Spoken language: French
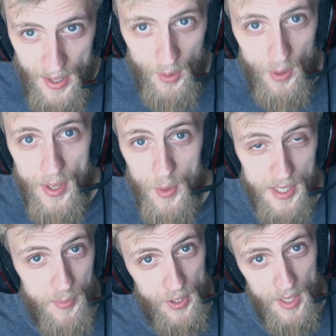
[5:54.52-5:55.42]
Et,
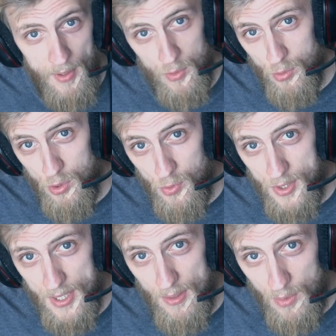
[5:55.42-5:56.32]
aux abonnés, bah, du coup, je vous
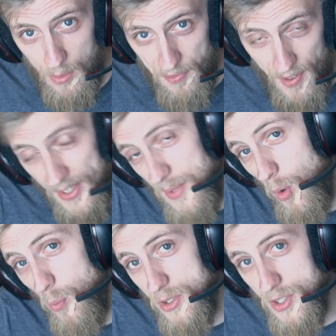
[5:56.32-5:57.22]
dis de faire des
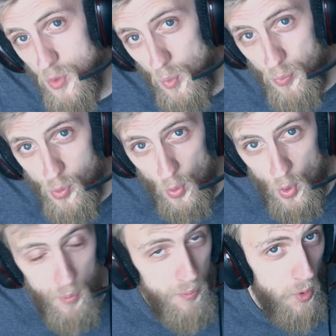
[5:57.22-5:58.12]
propositions pour
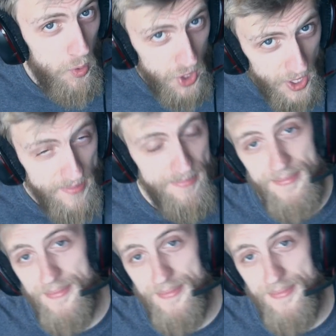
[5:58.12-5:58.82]
le prochain.